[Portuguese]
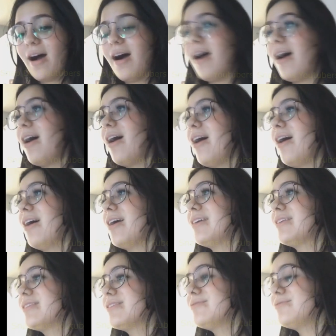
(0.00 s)

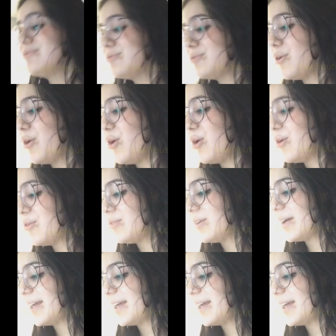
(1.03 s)
Ai, que fofa.